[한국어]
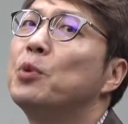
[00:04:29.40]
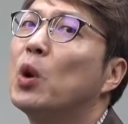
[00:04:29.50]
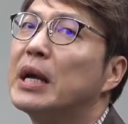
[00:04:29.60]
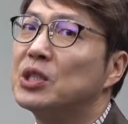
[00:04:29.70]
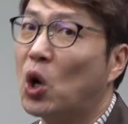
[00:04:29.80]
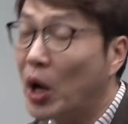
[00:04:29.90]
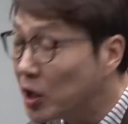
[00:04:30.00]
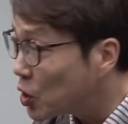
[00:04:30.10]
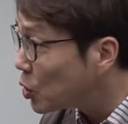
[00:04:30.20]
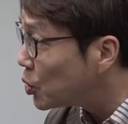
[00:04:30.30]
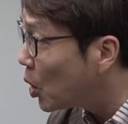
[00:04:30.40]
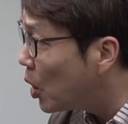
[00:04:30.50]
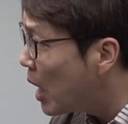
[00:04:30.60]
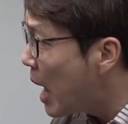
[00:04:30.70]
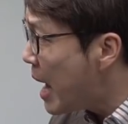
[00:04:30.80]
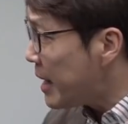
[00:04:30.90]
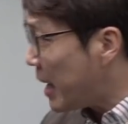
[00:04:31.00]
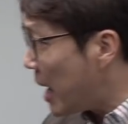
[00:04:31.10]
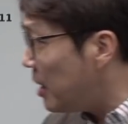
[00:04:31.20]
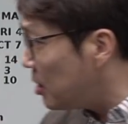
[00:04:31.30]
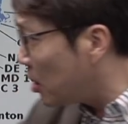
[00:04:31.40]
표가 정해져 있고요. 예를